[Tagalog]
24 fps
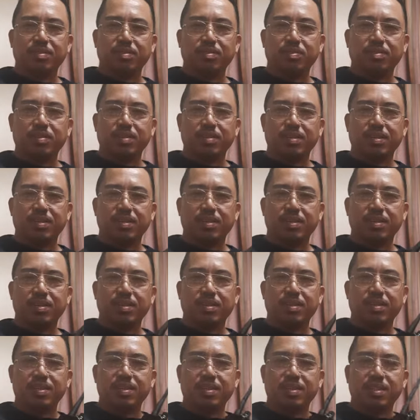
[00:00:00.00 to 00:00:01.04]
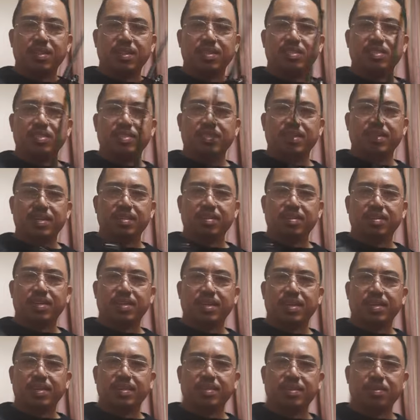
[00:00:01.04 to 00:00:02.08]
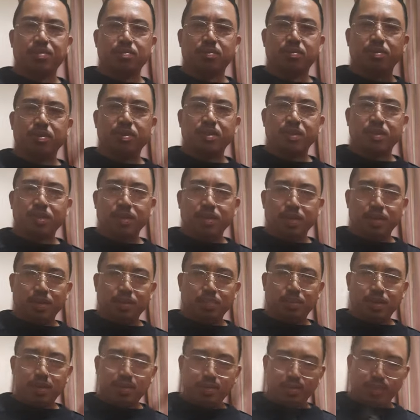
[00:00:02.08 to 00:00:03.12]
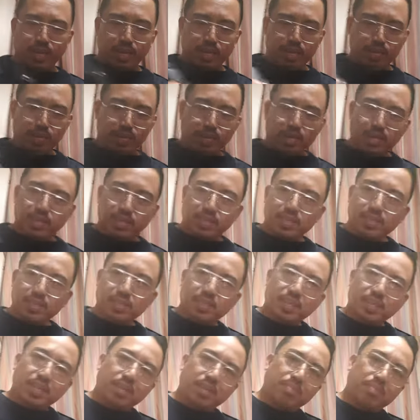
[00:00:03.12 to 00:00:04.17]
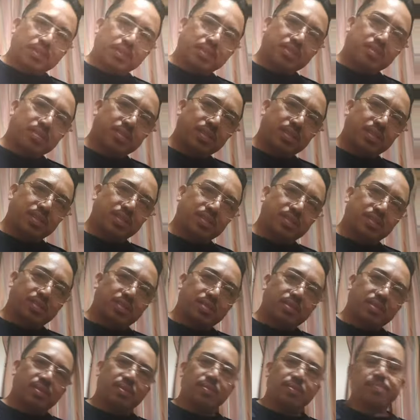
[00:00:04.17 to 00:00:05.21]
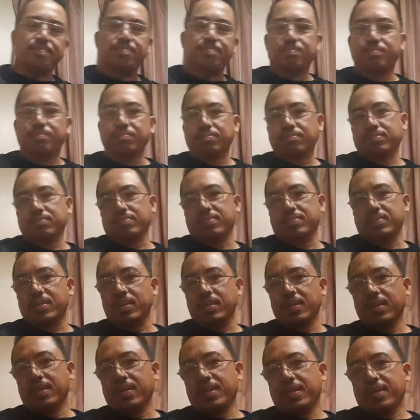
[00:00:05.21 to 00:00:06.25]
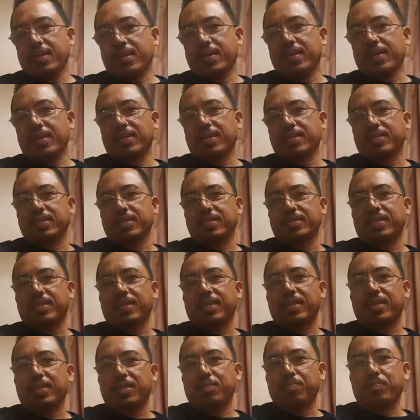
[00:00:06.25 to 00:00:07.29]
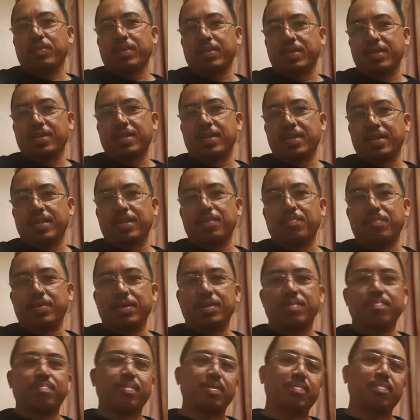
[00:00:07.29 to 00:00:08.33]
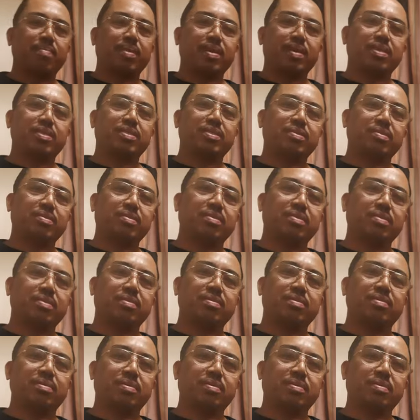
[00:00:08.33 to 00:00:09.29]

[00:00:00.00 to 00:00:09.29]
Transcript: Uh, legit ano tayo. Oh. Meron tayong license sa amateur radio, no? Kaya isa sa ating pinagkakalibang ang pagbakasyon yon.